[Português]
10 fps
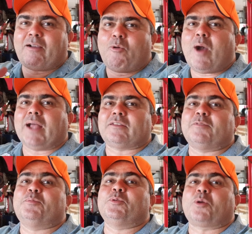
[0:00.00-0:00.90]

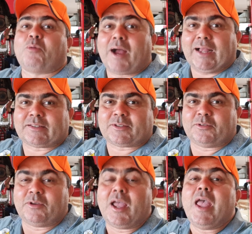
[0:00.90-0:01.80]

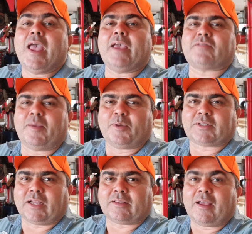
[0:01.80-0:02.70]
4x4. É isso aí,
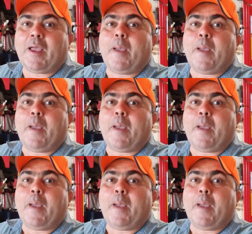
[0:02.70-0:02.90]
moçada.